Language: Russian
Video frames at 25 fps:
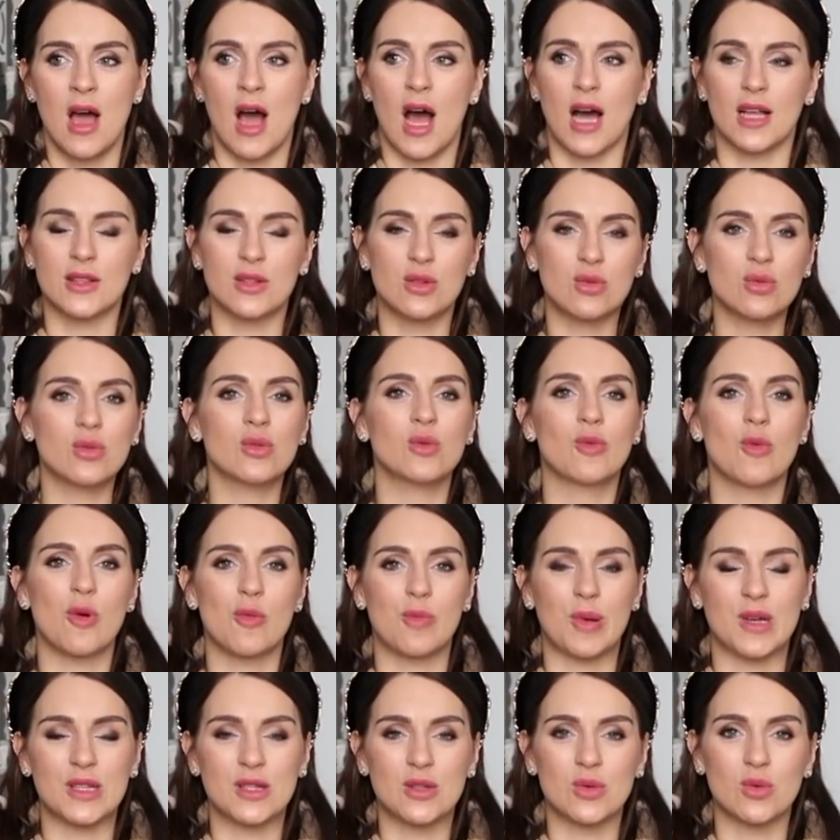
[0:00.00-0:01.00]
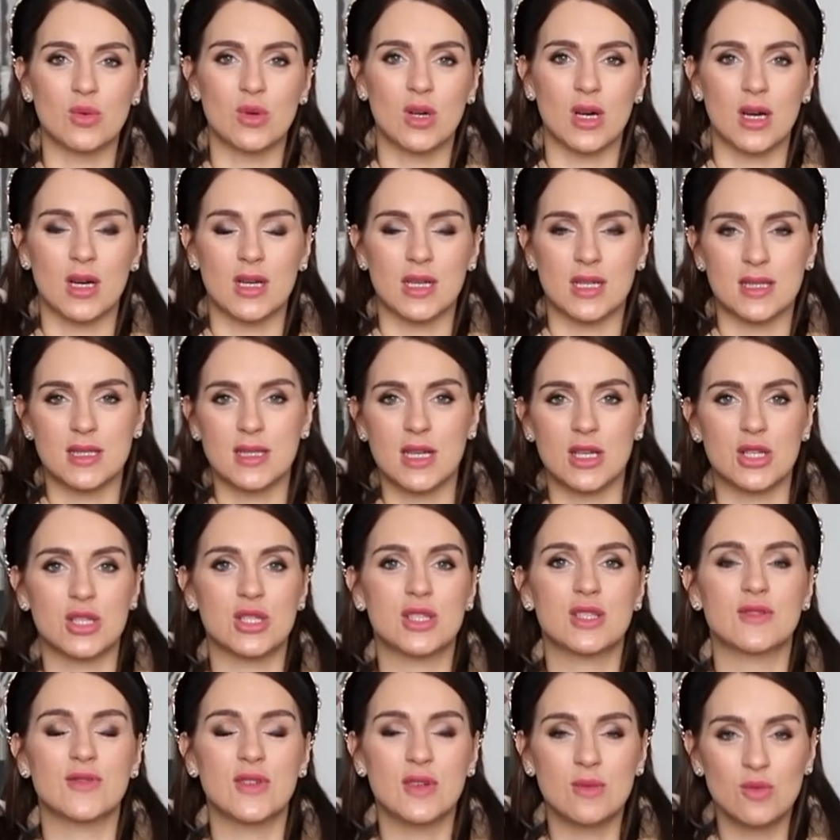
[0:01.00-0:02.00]
А друг мой, подруга,
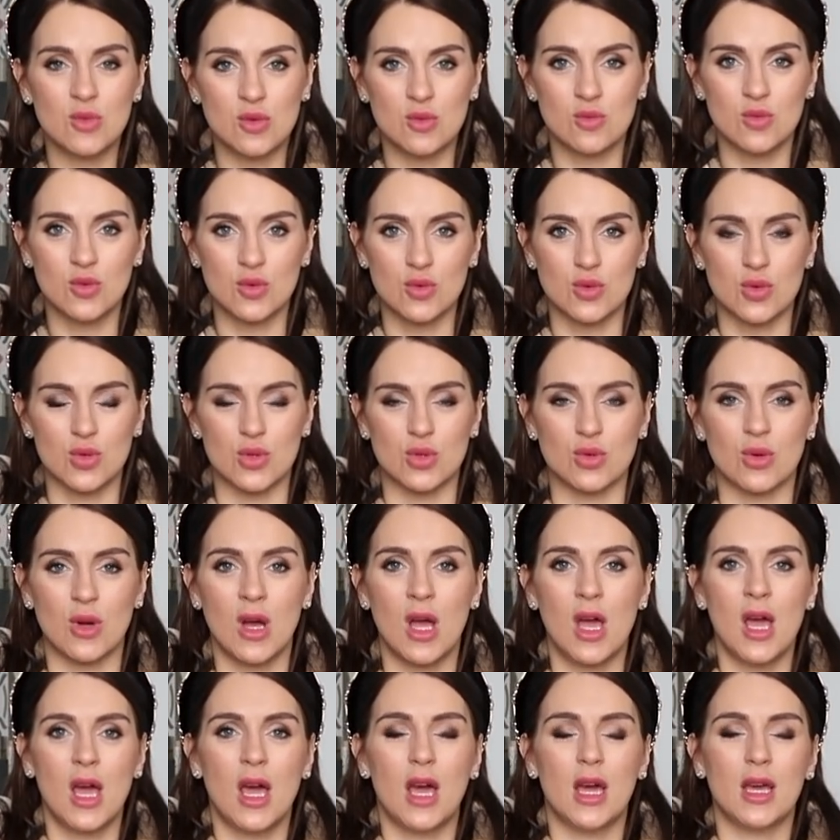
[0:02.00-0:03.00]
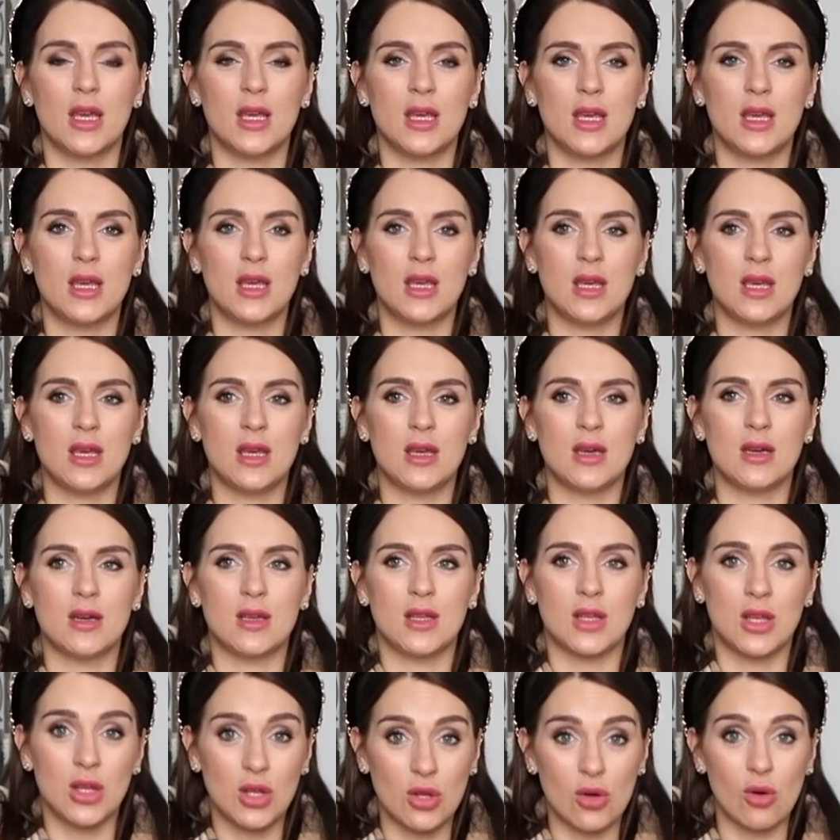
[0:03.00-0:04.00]
расскажет своему мужу,
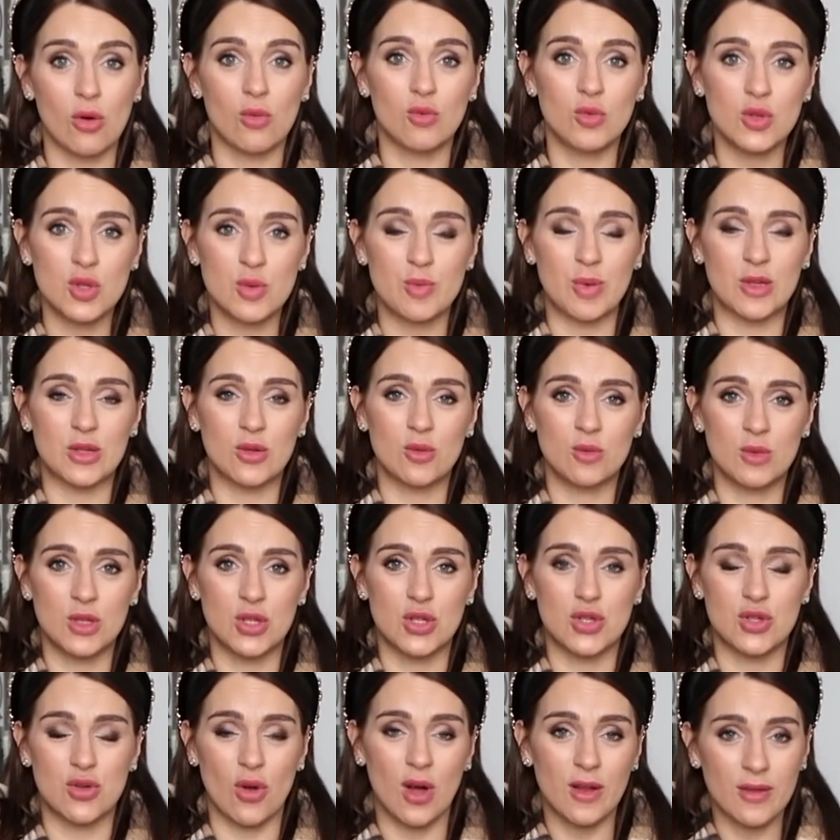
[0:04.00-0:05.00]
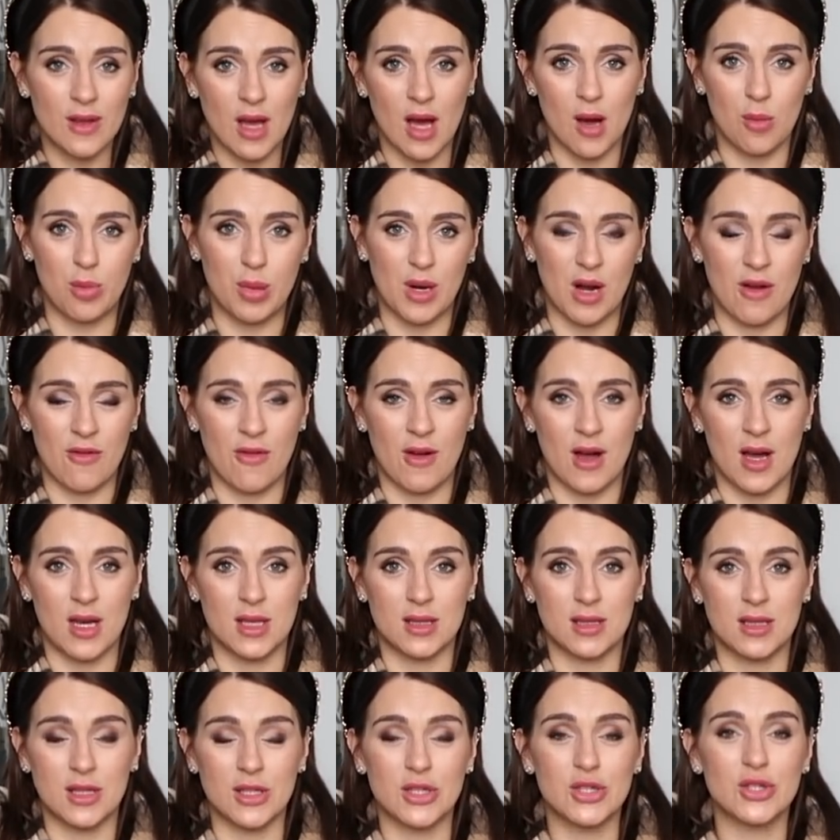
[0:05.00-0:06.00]
и ее муж подумает, что она
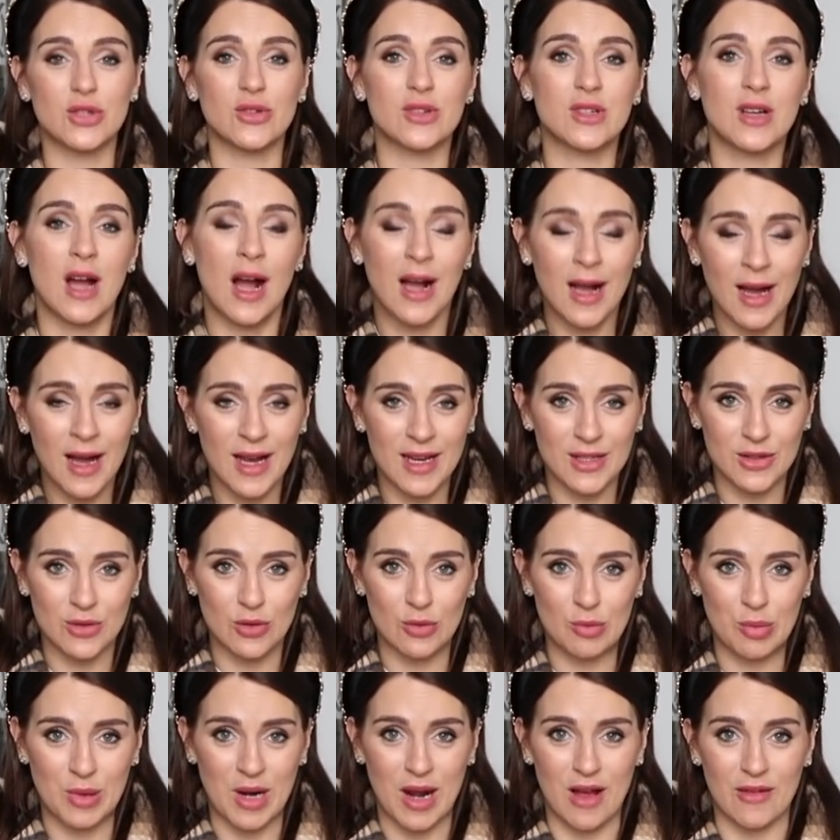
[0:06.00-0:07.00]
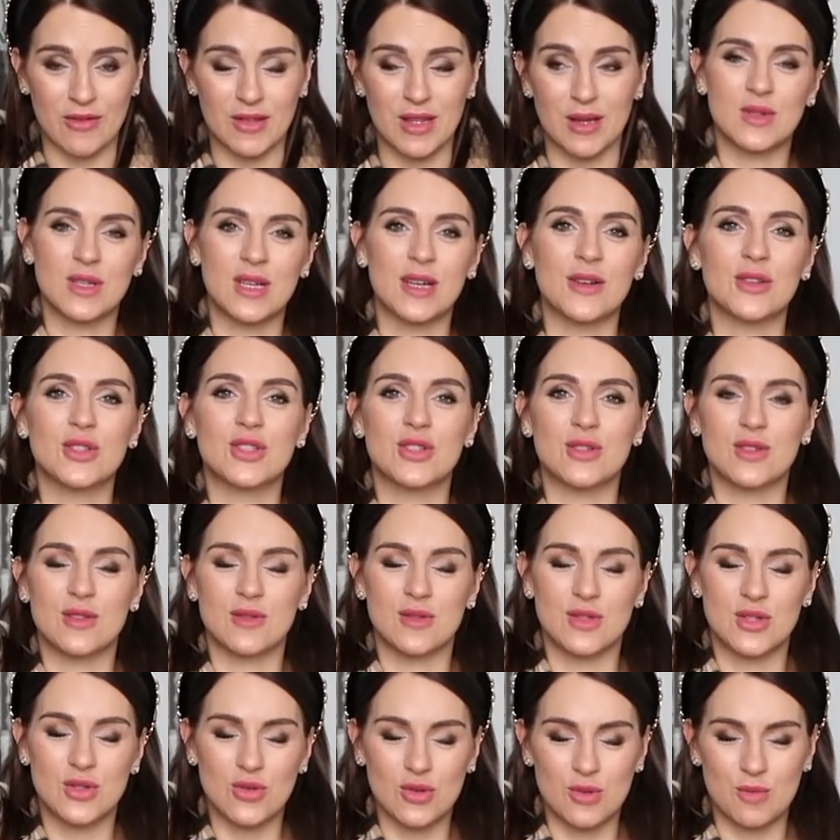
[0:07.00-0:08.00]
права. Так что какая тут правда?
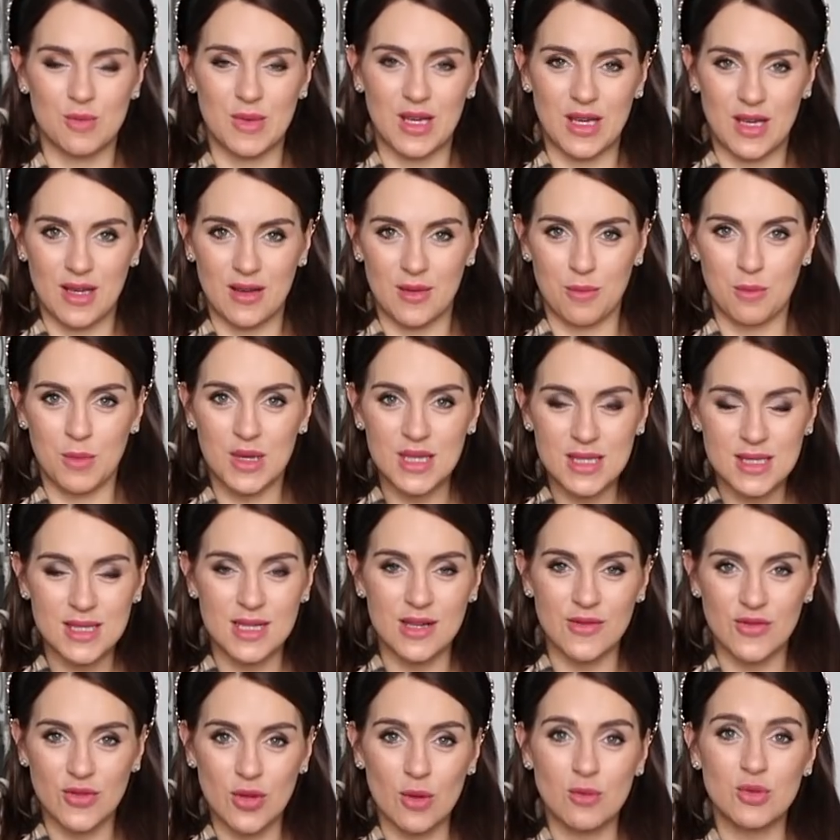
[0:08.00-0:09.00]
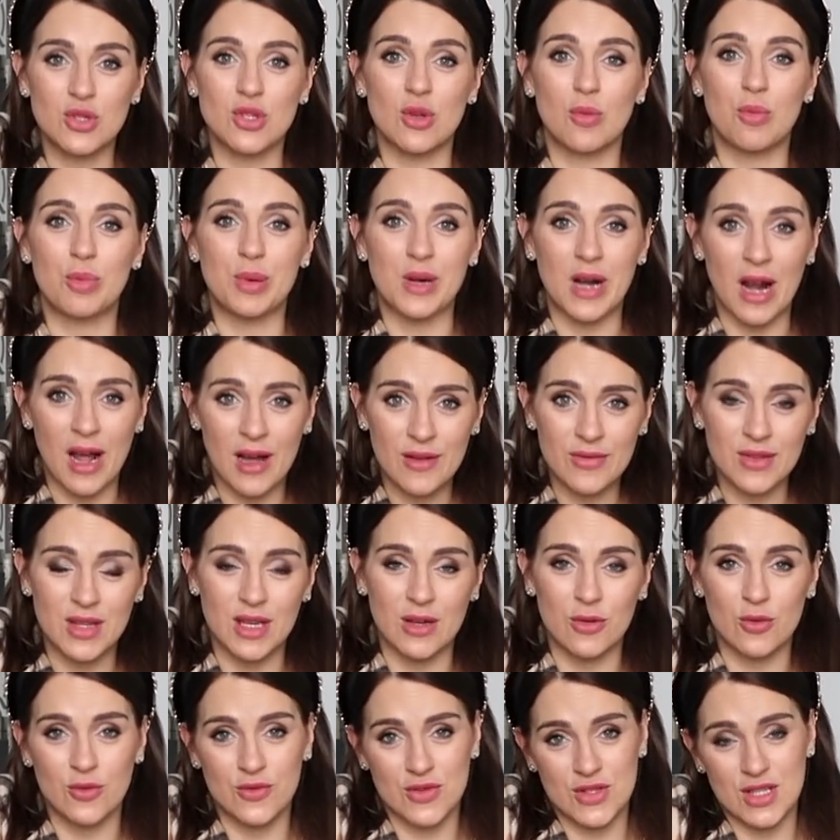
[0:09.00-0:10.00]
Короче, суть моей мысли в том, что
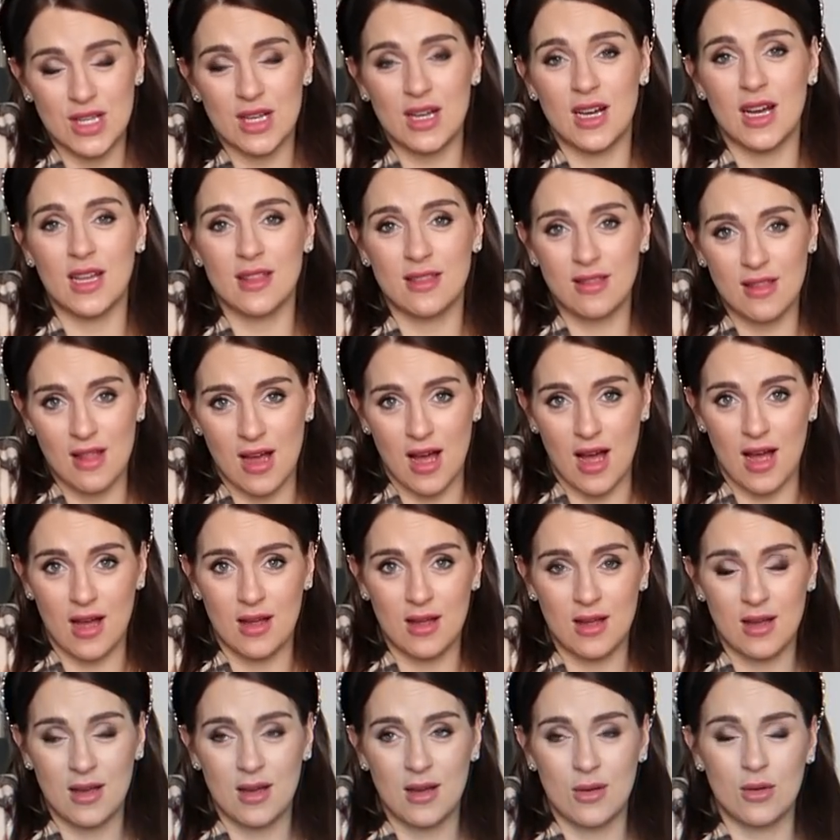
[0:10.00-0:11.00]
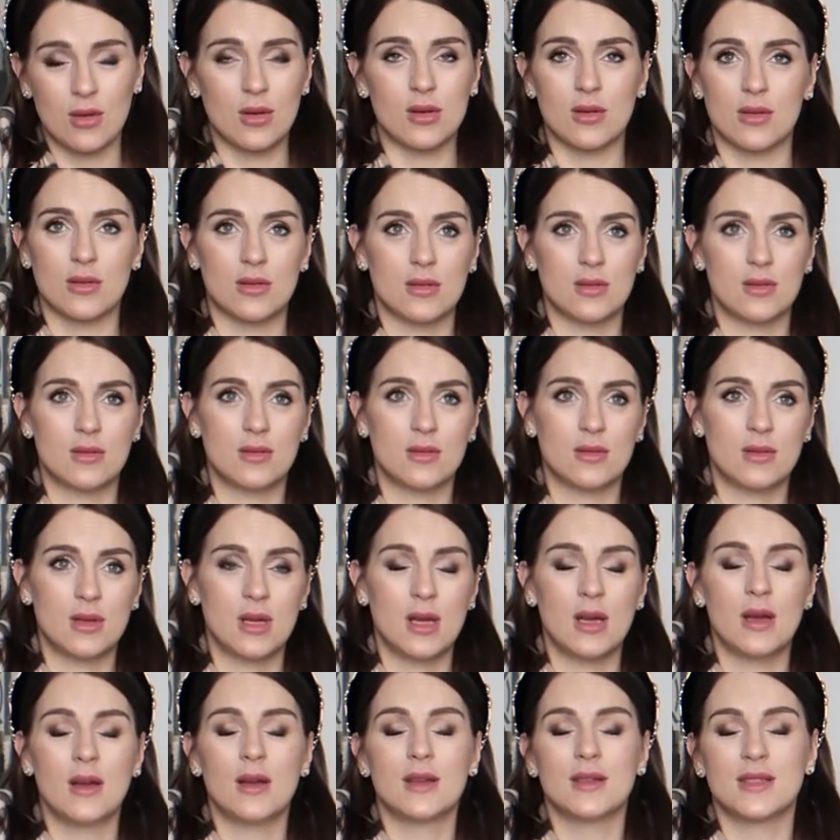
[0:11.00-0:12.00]
правда у всех одна. О,
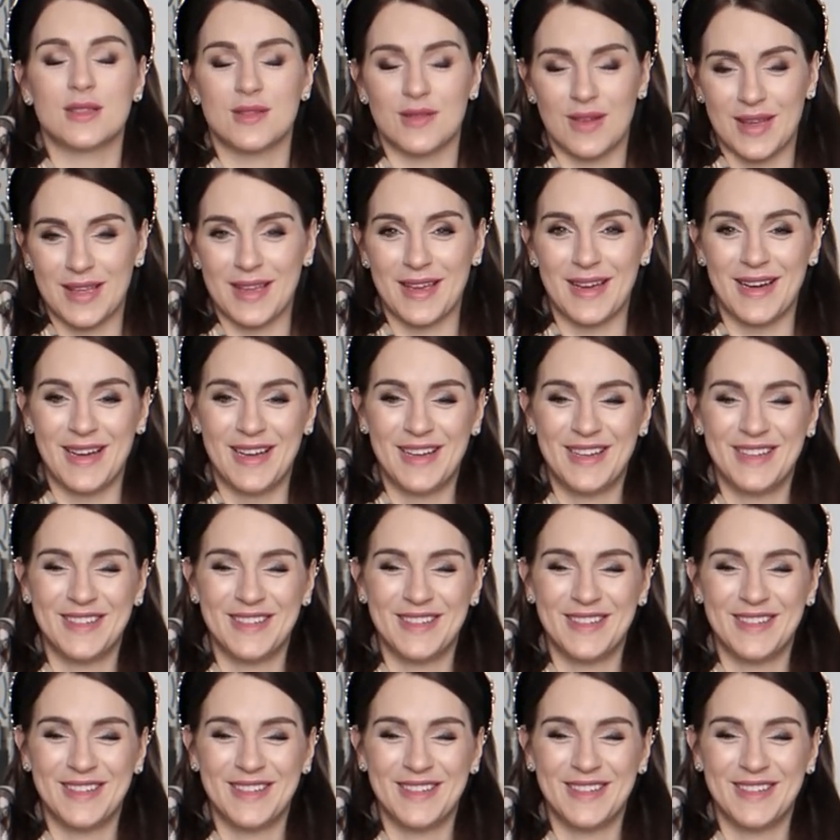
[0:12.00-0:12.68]
своя. своя.